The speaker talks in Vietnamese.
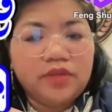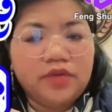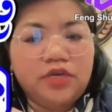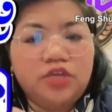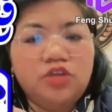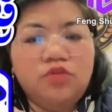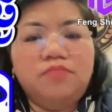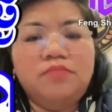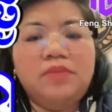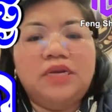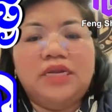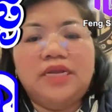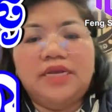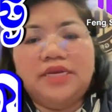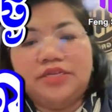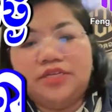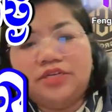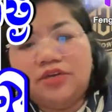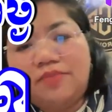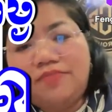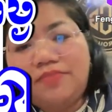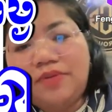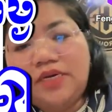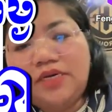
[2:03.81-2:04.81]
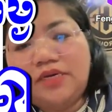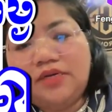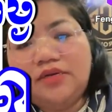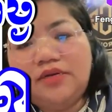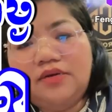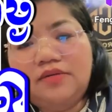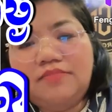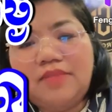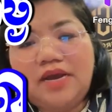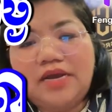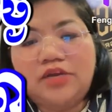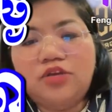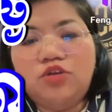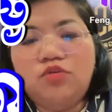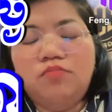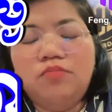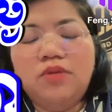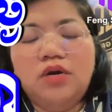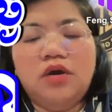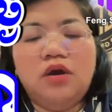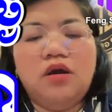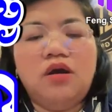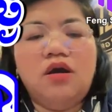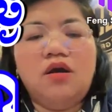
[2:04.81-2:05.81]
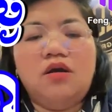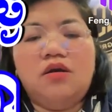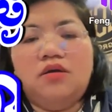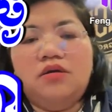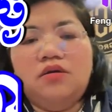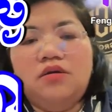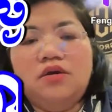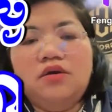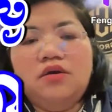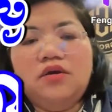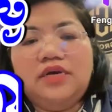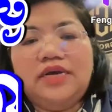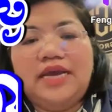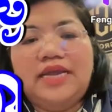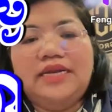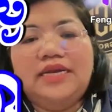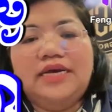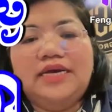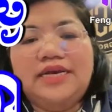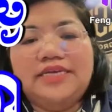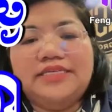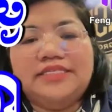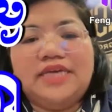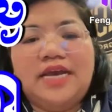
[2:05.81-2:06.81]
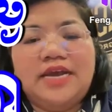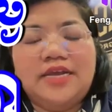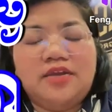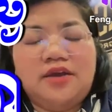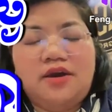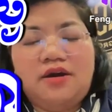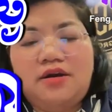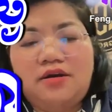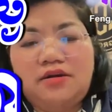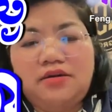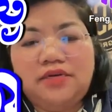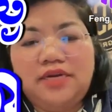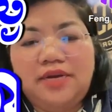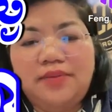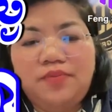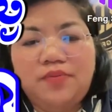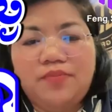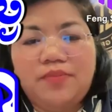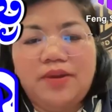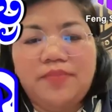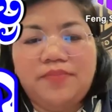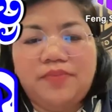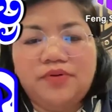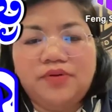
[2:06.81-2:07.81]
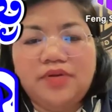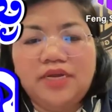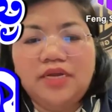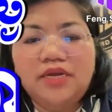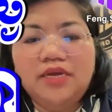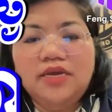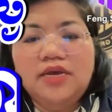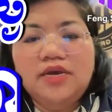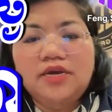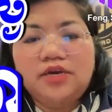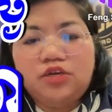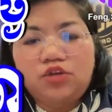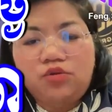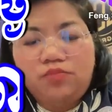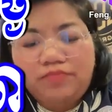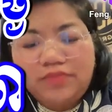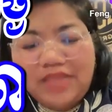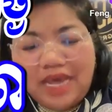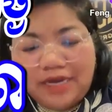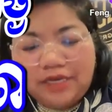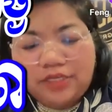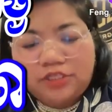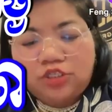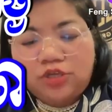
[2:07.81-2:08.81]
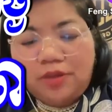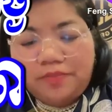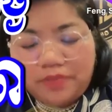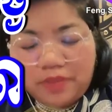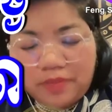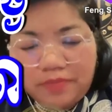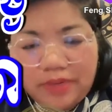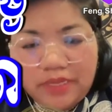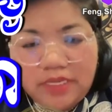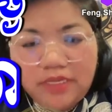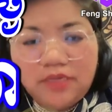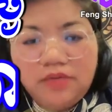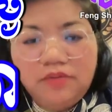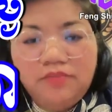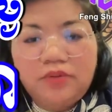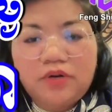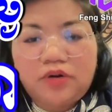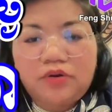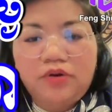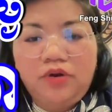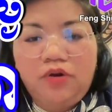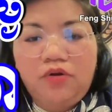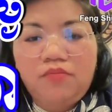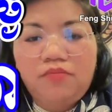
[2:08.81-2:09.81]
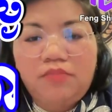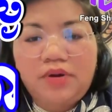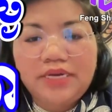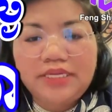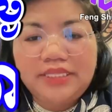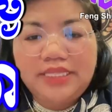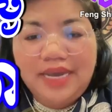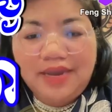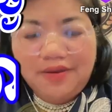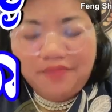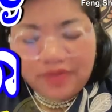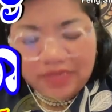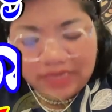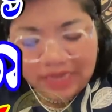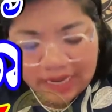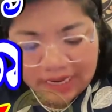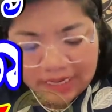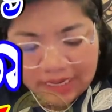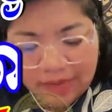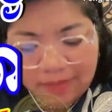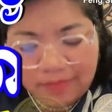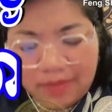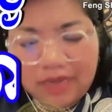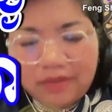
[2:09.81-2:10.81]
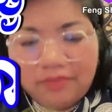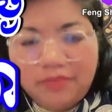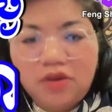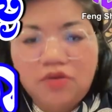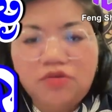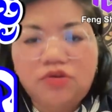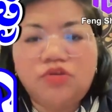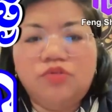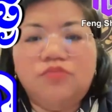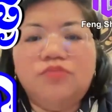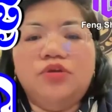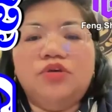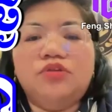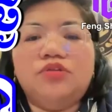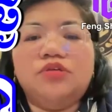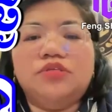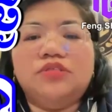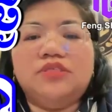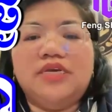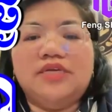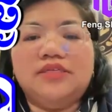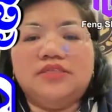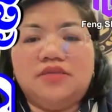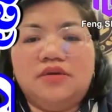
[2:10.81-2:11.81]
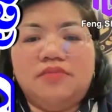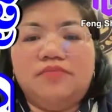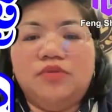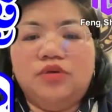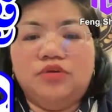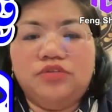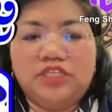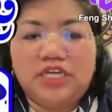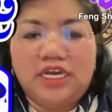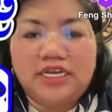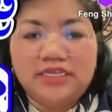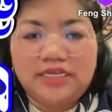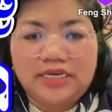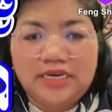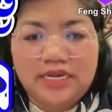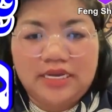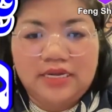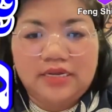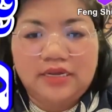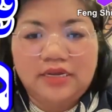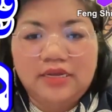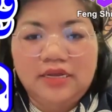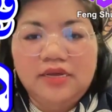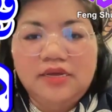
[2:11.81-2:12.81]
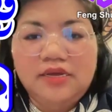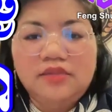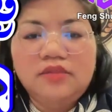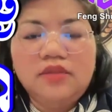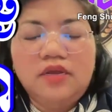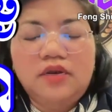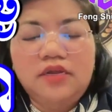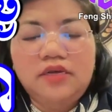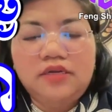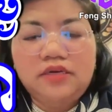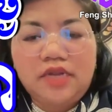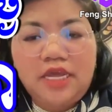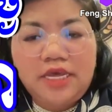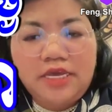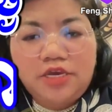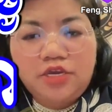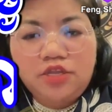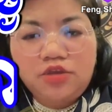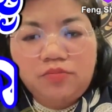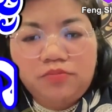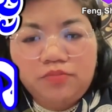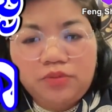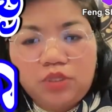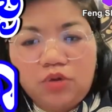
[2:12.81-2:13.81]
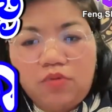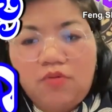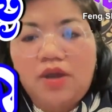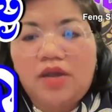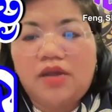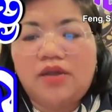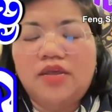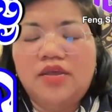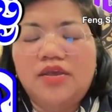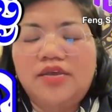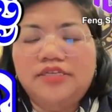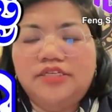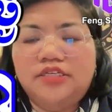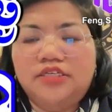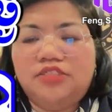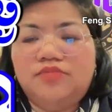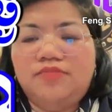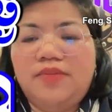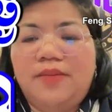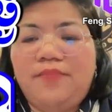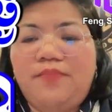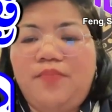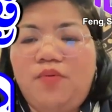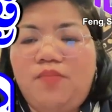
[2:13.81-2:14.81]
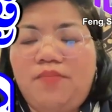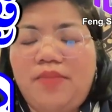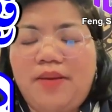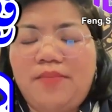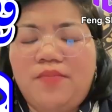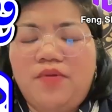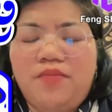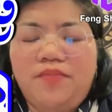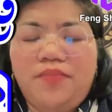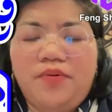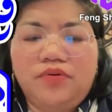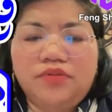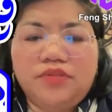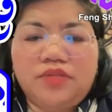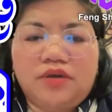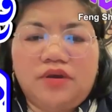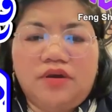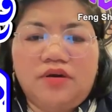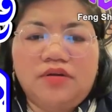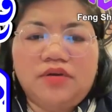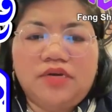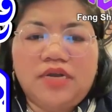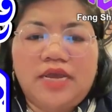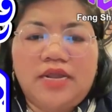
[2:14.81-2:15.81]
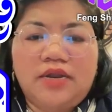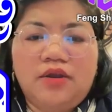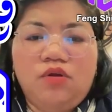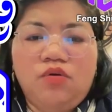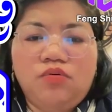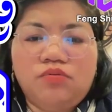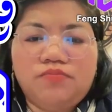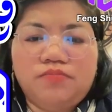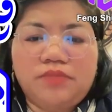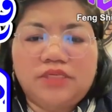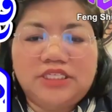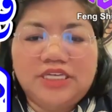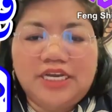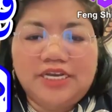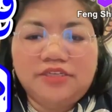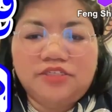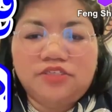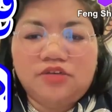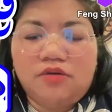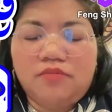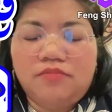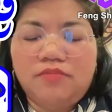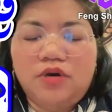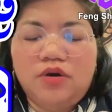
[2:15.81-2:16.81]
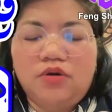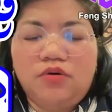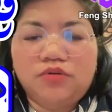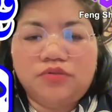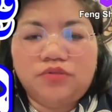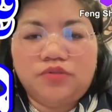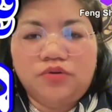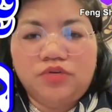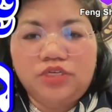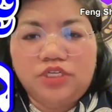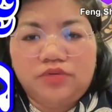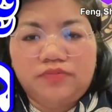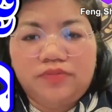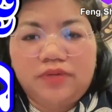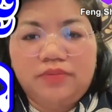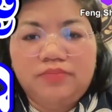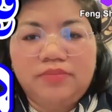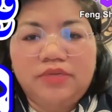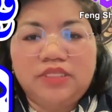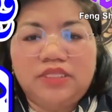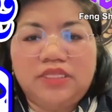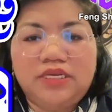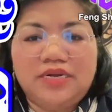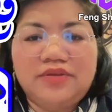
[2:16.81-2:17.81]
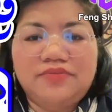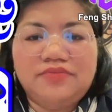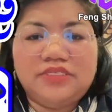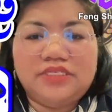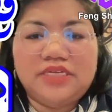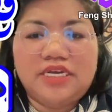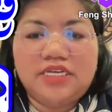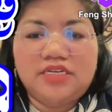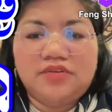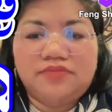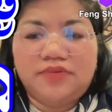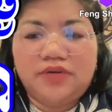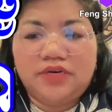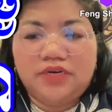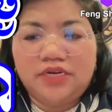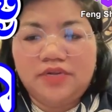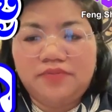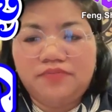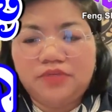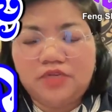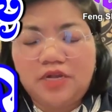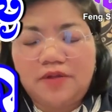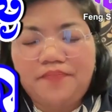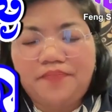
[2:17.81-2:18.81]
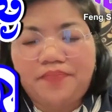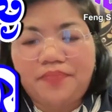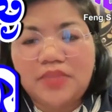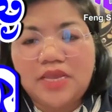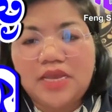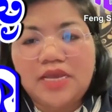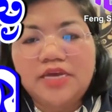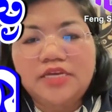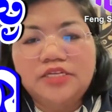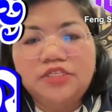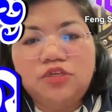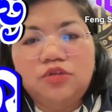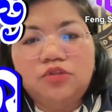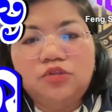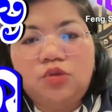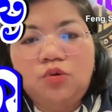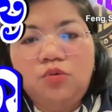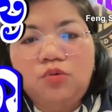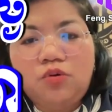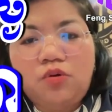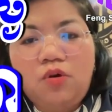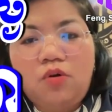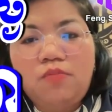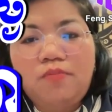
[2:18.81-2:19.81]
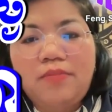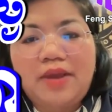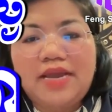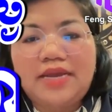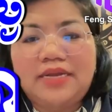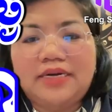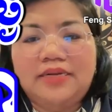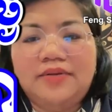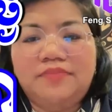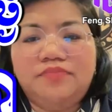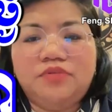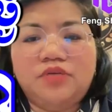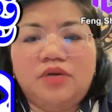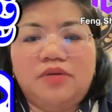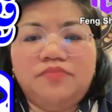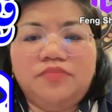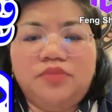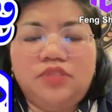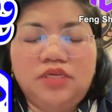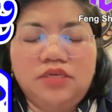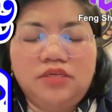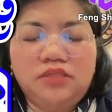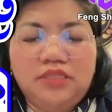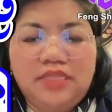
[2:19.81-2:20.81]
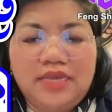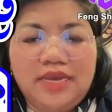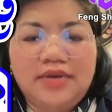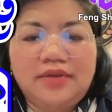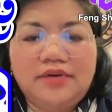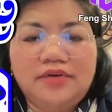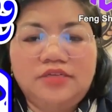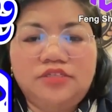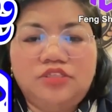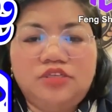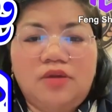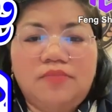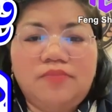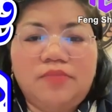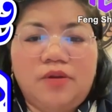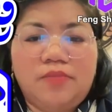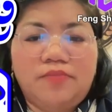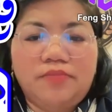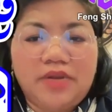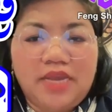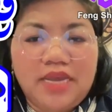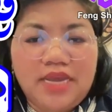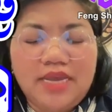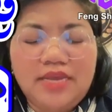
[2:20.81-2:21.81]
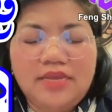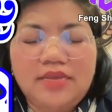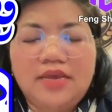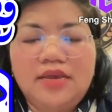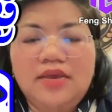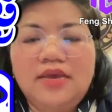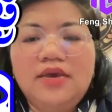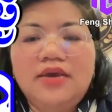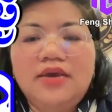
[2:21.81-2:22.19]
khi ông bật đây cái chọc nè mà khi mưa on ngày nắng ngày say on nãy phục mai bốn đấy khi ông đặt cái chọc thằng mấy cứ mà rồi hỏng bấy thạo bị can đại ban mau khi ông vô từ sang xong đối trang trời nó lượt đây khi ông to chương sẽ phục mai mông ôn tặng on đại lục và trang trong mưa hồng xuôi chỉ vật mưa tây say chỉ vật riệp trong trường thu con ma riệp trong từ tia riệp trong đồng nê